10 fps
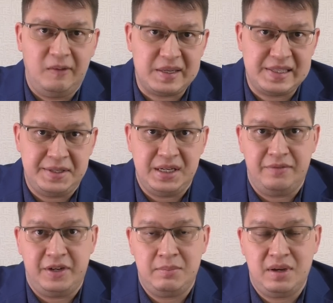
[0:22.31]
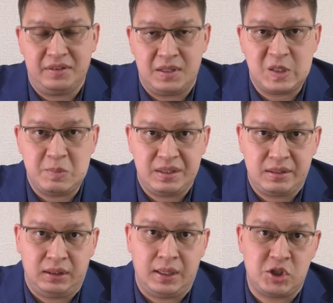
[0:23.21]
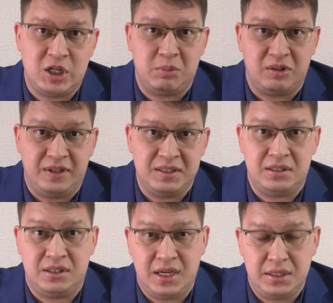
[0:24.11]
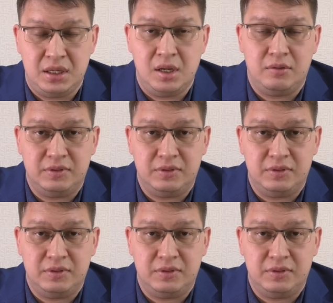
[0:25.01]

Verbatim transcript: последнее время автоинспекторы начали проводить рейд,